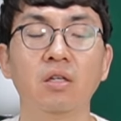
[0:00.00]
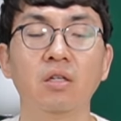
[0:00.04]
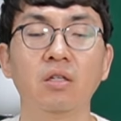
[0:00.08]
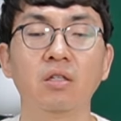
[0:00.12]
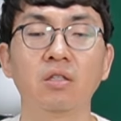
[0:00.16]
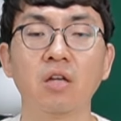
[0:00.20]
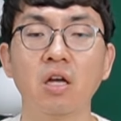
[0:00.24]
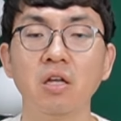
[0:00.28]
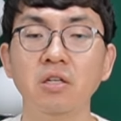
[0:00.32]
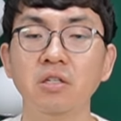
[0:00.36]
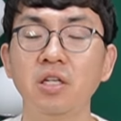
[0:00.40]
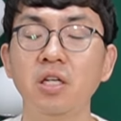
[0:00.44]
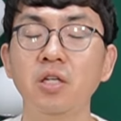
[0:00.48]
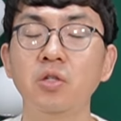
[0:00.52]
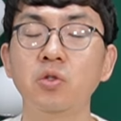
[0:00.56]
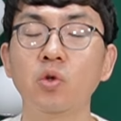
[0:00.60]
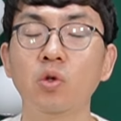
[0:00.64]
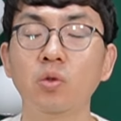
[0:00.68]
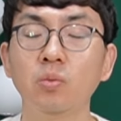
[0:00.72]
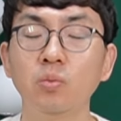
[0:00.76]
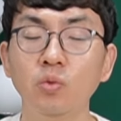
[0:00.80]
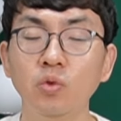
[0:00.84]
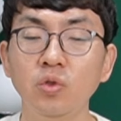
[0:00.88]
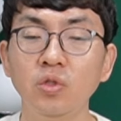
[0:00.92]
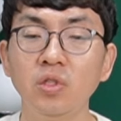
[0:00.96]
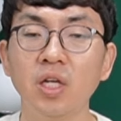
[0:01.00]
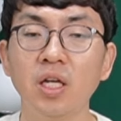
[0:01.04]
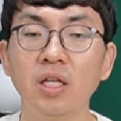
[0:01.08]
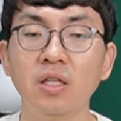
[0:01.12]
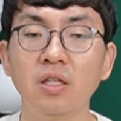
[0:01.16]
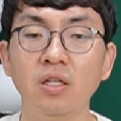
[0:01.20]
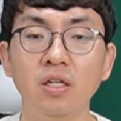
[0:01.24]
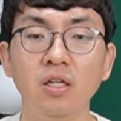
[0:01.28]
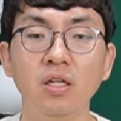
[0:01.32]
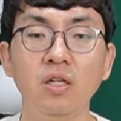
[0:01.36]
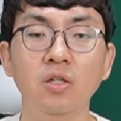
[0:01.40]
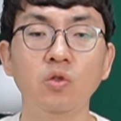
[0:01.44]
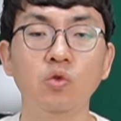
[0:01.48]
현실 속
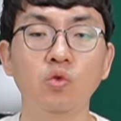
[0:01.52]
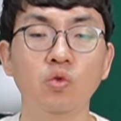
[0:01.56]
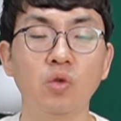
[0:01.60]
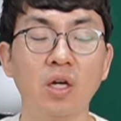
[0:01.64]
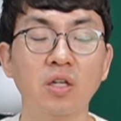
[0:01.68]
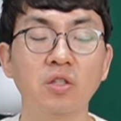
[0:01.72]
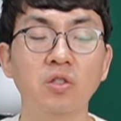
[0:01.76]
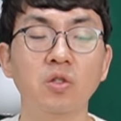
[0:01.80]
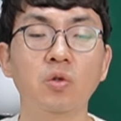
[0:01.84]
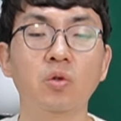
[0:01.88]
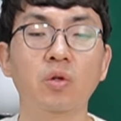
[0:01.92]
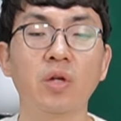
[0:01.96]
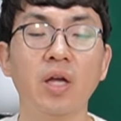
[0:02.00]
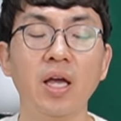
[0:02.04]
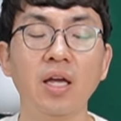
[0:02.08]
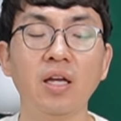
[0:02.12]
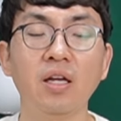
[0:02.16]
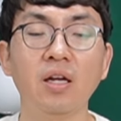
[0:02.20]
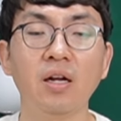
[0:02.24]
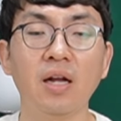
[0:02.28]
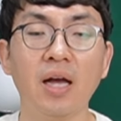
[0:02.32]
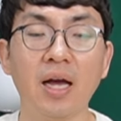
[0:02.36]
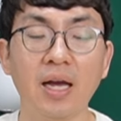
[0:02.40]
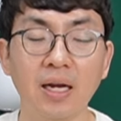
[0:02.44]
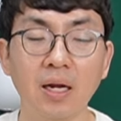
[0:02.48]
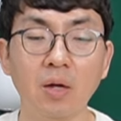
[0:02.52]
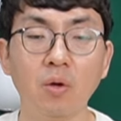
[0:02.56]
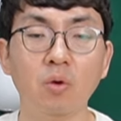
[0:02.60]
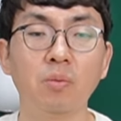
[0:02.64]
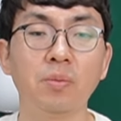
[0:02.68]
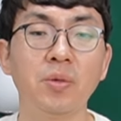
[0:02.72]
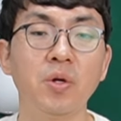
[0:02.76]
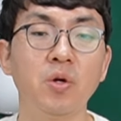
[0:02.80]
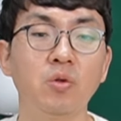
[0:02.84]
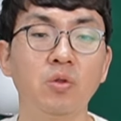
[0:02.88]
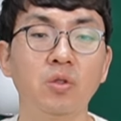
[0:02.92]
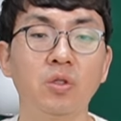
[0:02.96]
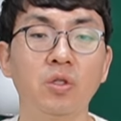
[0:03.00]
문제들 수학적으로 해결하라고
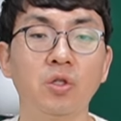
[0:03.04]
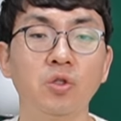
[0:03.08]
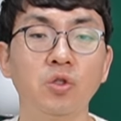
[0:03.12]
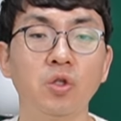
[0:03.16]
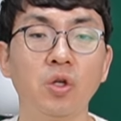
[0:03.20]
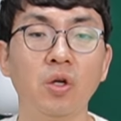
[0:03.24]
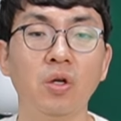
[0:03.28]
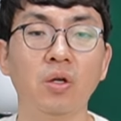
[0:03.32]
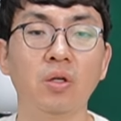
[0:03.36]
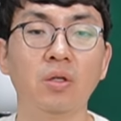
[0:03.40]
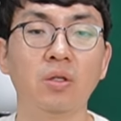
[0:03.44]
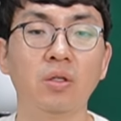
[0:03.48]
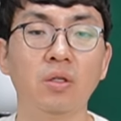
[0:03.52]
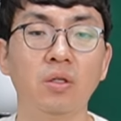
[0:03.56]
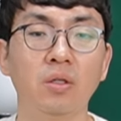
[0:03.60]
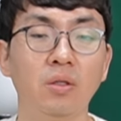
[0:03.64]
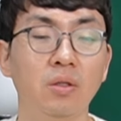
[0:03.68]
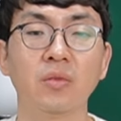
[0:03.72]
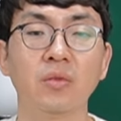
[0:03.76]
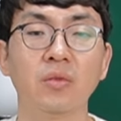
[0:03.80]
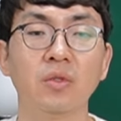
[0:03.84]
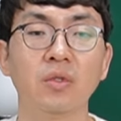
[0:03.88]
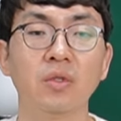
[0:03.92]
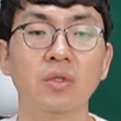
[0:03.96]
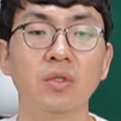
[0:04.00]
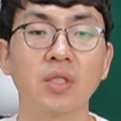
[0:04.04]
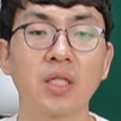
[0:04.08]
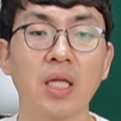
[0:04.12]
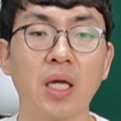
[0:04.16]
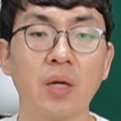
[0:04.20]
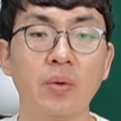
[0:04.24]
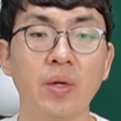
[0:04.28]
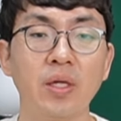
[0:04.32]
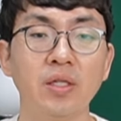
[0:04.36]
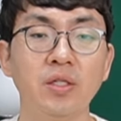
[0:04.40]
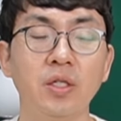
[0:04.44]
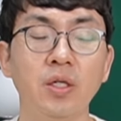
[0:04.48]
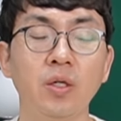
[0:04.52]
배우는 거죠.
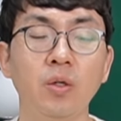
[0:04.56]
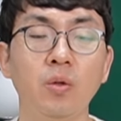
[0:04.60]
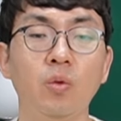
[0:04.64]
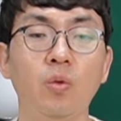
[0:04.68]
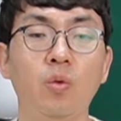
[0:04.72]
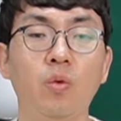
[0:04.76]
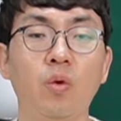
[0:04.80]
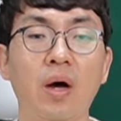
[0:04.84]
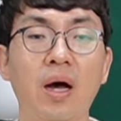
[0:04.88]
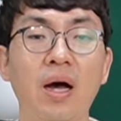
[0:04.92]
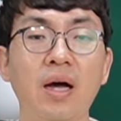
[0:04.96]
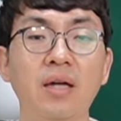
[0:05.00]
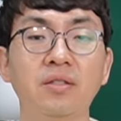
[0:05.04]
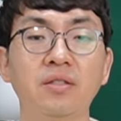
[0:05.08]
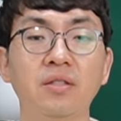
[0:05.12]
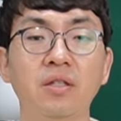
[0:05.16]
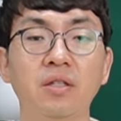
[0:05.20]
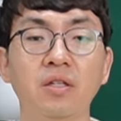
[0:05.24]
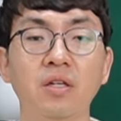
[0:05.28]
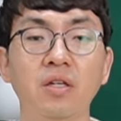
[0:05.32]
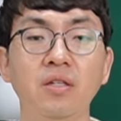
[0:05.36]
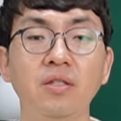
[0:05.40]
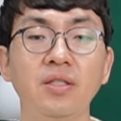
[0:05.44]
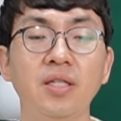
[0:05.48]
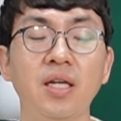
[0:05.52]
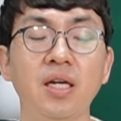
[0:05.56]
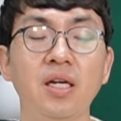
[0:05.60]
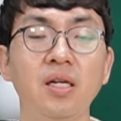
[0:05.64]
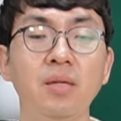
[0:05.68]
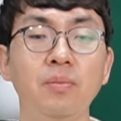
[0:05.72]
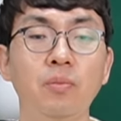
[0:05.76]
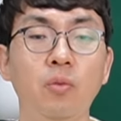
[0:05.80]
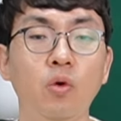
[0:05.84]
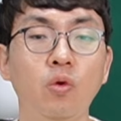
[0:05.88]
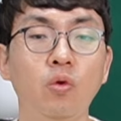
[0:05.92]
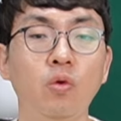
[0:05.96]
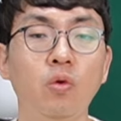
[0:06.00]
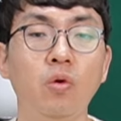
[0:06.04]
사회적, 과학적 현상을
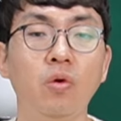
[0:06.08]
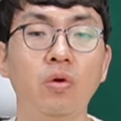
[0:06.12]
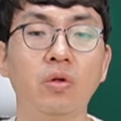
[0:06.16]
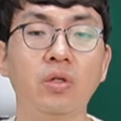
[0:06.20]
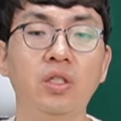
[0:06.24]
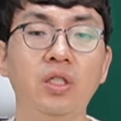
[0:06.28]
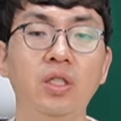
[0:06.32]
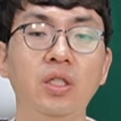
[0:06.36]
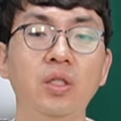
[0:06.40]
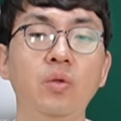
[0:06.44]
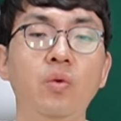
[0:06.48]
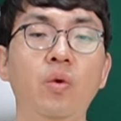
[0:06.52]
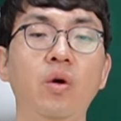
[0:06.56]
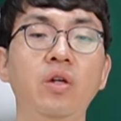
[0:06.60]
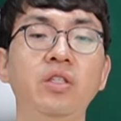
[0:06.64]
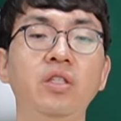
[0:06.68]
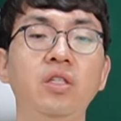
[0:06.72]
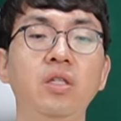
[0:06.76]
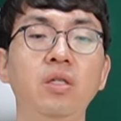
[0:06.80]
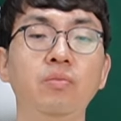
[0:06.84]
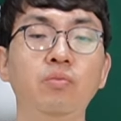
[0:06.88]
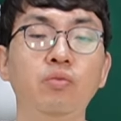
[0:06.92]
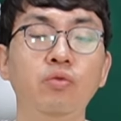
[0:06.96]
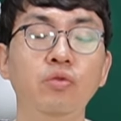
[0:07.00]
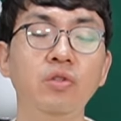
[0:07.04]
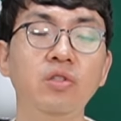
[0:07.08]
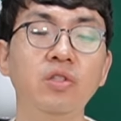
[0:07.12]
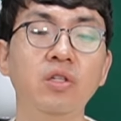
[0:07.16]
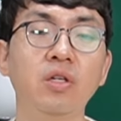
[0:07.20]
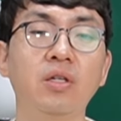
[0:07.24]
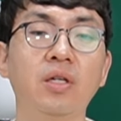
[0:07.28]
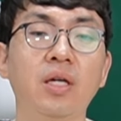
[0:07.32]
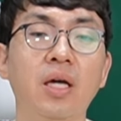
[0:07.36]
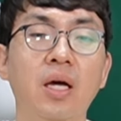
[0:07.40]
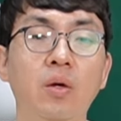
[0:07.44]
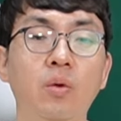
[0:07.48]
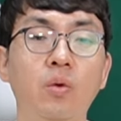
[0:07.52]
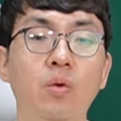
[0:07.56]
보고 그 원인을
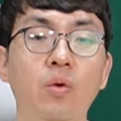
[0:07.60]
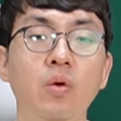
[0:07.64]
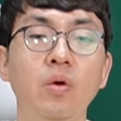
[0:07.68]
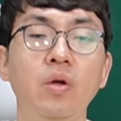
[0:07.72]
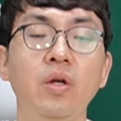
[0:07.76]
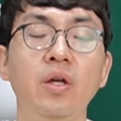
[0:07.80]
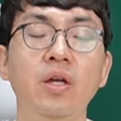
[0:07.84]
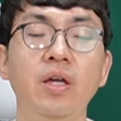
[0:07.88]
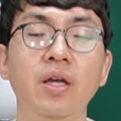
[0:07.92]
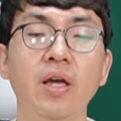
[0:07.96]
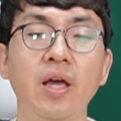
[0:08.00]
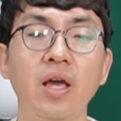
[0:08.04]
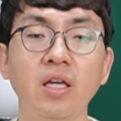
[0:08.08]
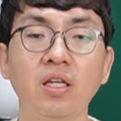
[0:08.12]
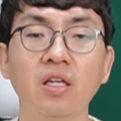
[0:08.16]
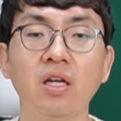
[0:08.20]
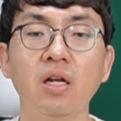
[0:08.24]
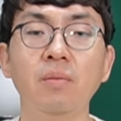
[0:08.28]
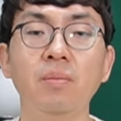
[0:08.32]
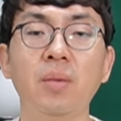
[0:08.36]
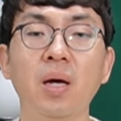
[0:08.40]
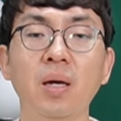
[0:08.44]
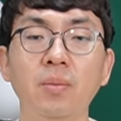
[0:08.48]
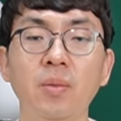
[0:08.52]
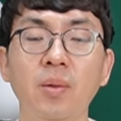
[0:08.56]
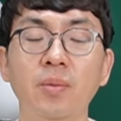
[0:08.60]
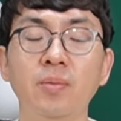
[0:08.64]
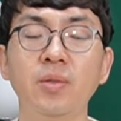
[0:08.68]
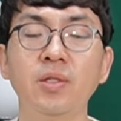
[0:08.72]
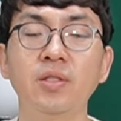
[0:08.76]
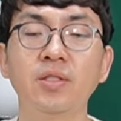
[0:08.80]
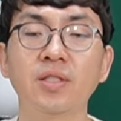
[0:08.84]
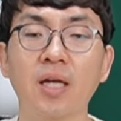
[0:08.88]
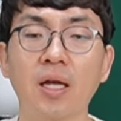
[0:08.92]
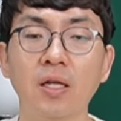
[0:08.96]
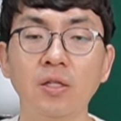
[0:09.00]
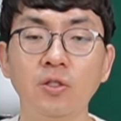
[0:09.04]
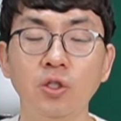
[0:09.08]
분석하고 해결
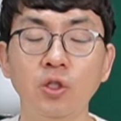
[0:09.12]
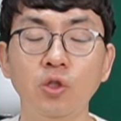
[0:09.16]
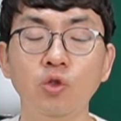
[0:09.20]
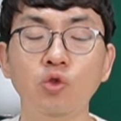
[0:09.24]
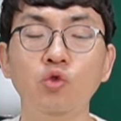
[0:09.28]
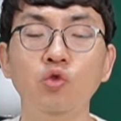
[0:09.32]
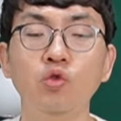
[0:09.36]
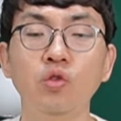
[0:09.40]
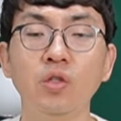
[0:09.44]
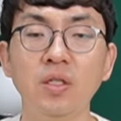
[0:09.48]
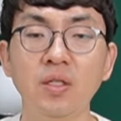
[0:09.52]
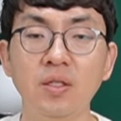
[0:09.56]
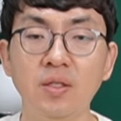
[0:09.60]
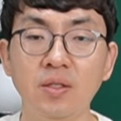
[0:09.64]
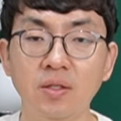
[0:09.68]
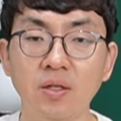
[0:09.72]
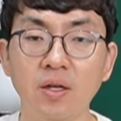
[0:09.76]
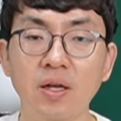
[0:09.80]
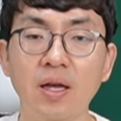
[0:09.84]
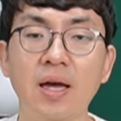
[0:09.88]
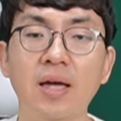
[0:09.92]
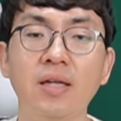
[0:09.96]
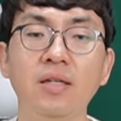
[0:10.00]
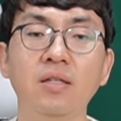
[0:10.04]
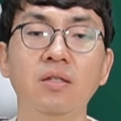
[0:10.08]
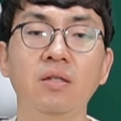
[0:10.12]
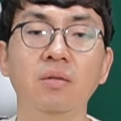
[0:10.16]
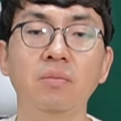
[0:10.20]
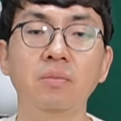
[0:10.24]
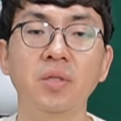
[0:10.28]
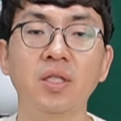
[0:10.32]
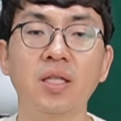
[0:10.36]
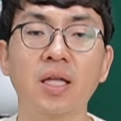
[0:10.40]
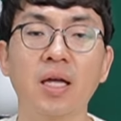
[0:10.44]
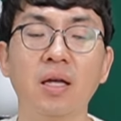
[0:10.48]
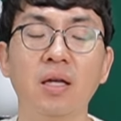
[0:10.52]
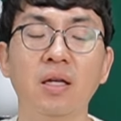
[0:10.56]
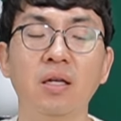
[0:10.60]
방법을 찾을 수 있어야 하는
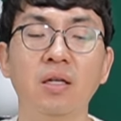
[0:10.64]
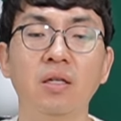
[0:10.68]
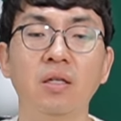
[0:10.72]
겁니다.